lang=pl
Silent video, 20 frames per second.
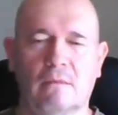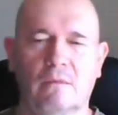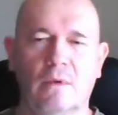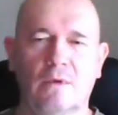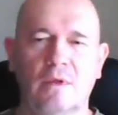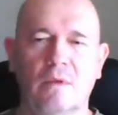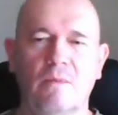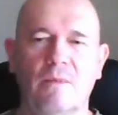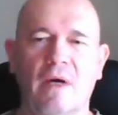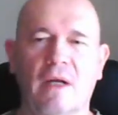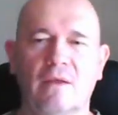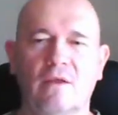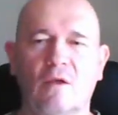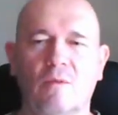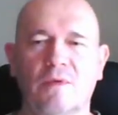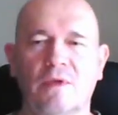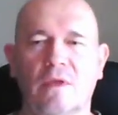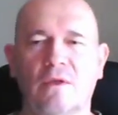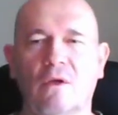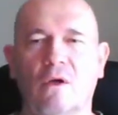Po czym
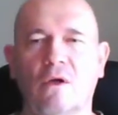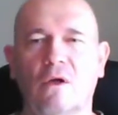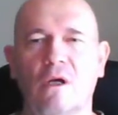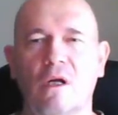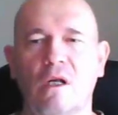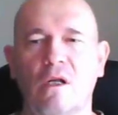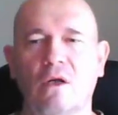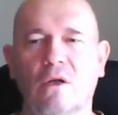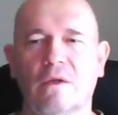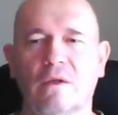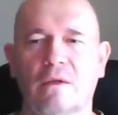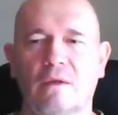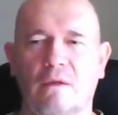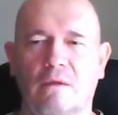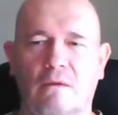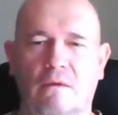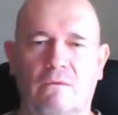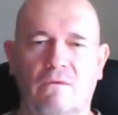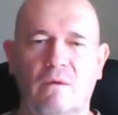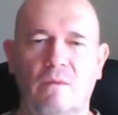bardzo brzydko
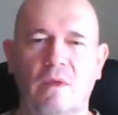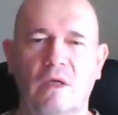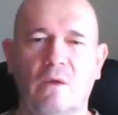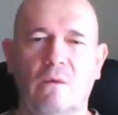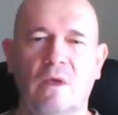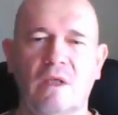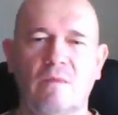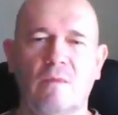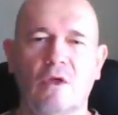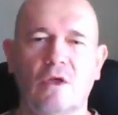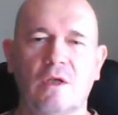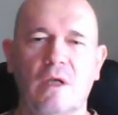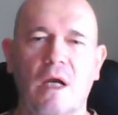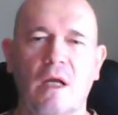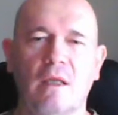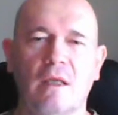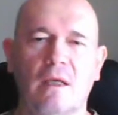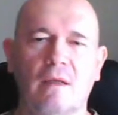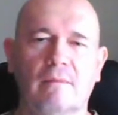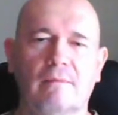klnąc wybiegła z
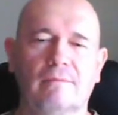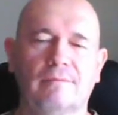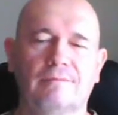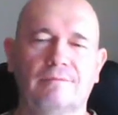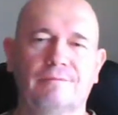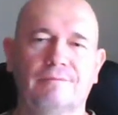mieszkania.